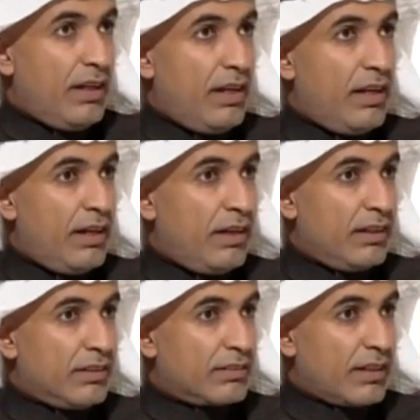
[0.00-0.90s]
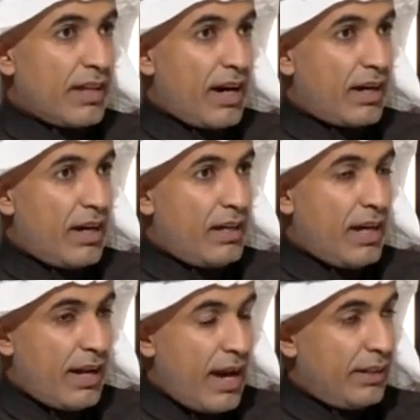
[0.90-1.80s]
الصداقة
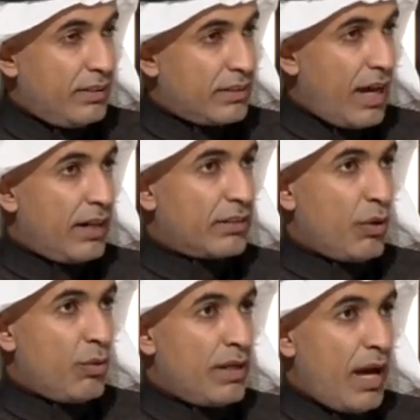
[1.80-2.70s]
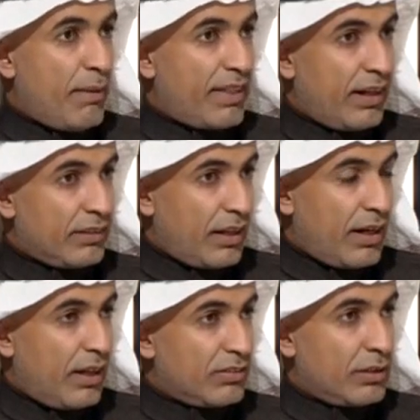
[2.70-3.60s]
اللي الآن انتهت أو أنها مثلا
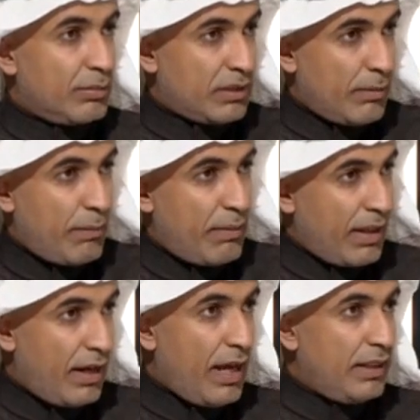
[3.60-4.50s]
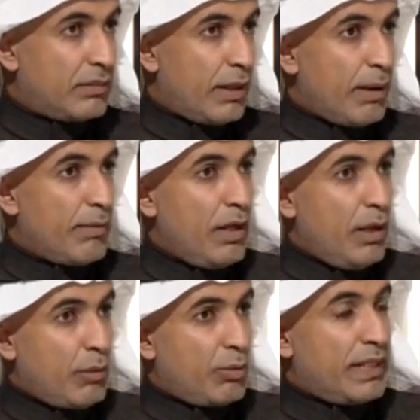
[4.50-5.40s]
تقلصت بسبب مثلا أي سبب
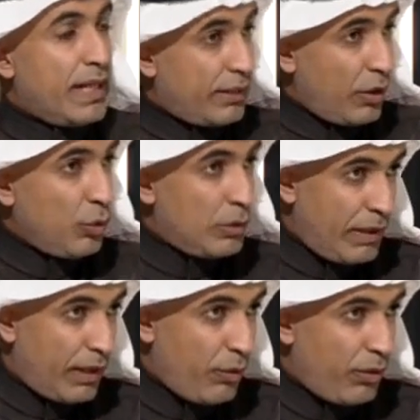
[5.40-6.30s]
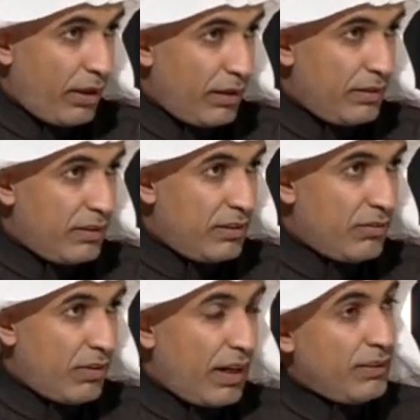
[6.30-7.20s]
ممكن أنها تعود مرة أخرى
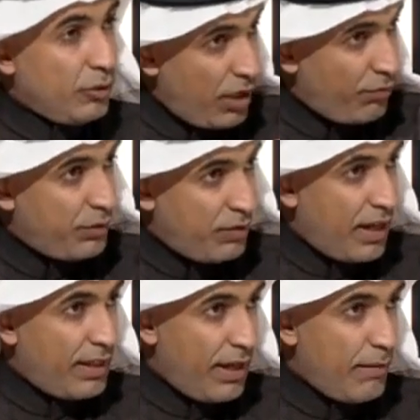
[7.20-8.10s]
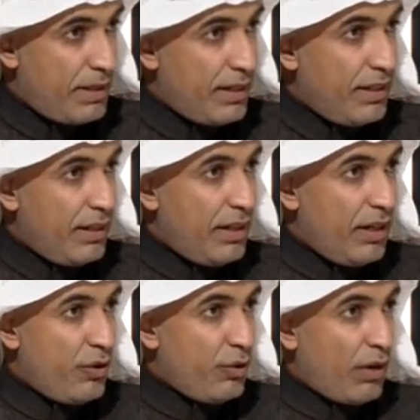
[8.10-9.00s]
فقد يخفف هذا من
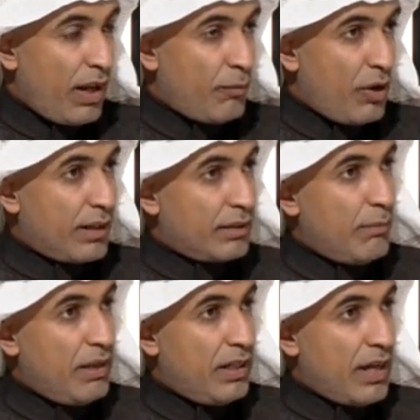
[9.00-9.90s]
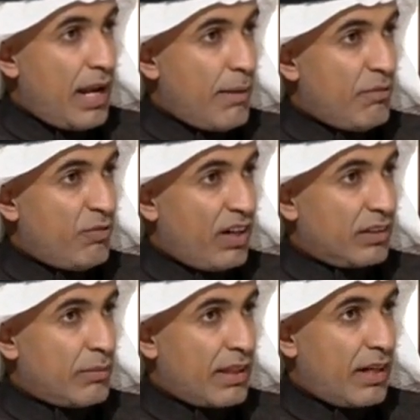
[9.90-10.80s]
انه والله مقارنه بالم
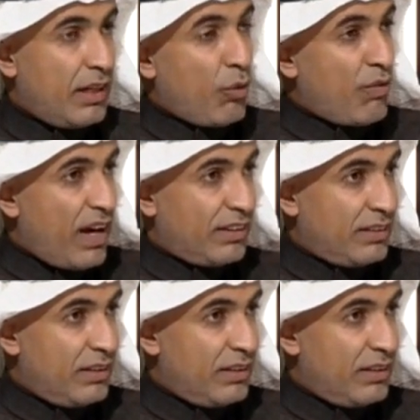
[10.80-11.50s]
فقد مثلا الوفاه